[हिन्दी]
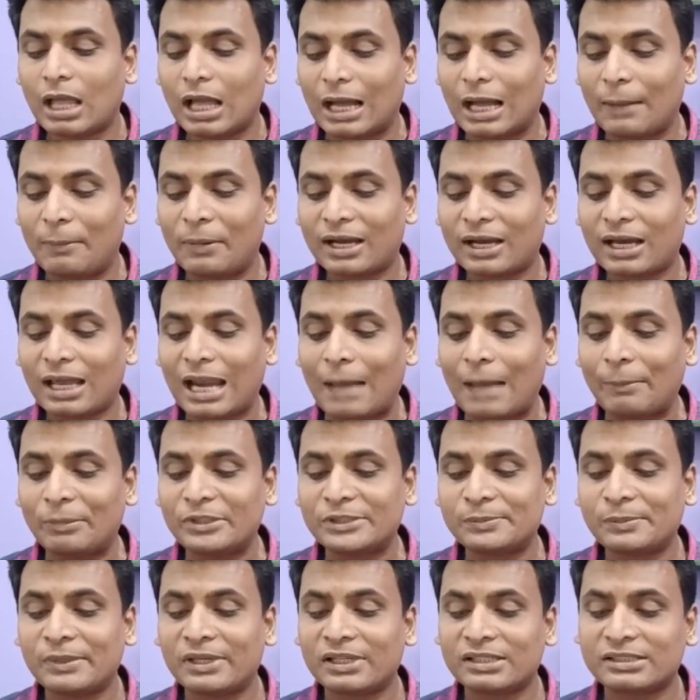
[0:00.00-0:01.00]
अब अगर आप
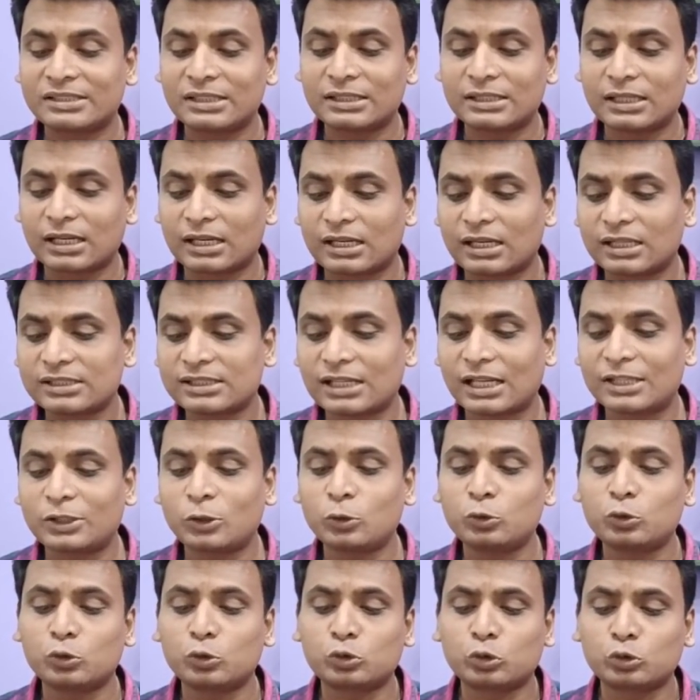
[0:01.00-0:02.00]
इस पर रजिस्टर करना चाहते
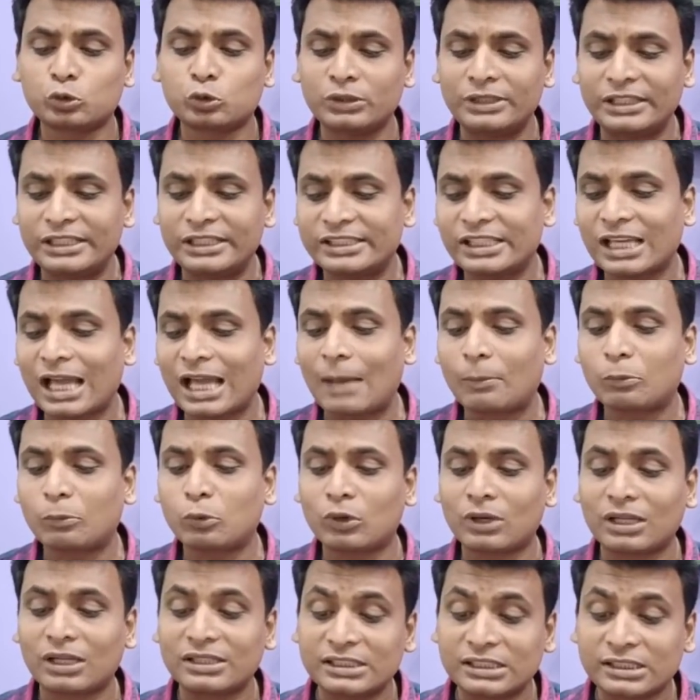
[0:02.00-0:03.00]
हो दोस्तों तो नीचे आपको
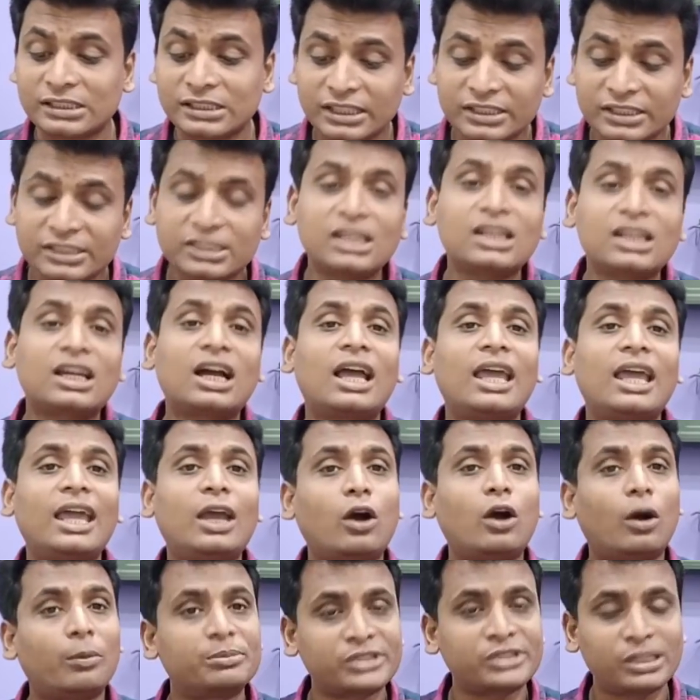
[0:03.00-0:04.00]
रजिस्ट्रेशन का एक
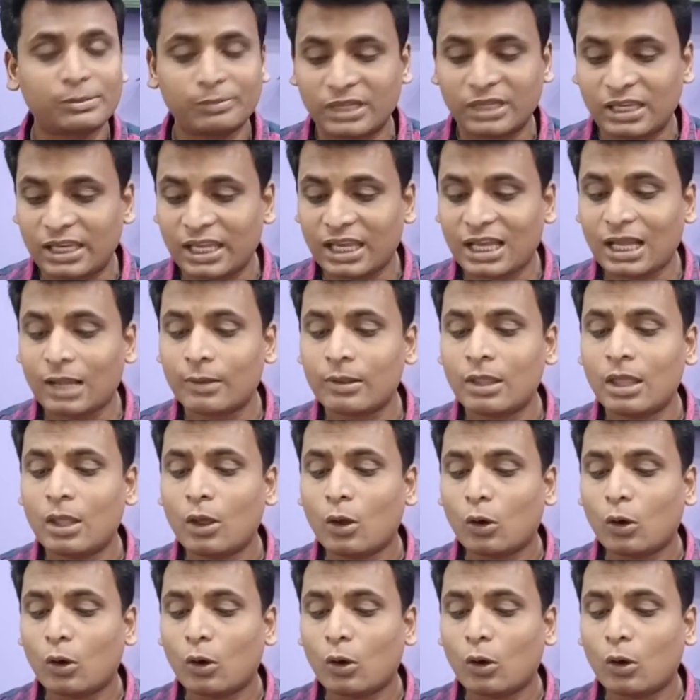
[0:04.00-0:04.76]
ऑप्शन मिलेगा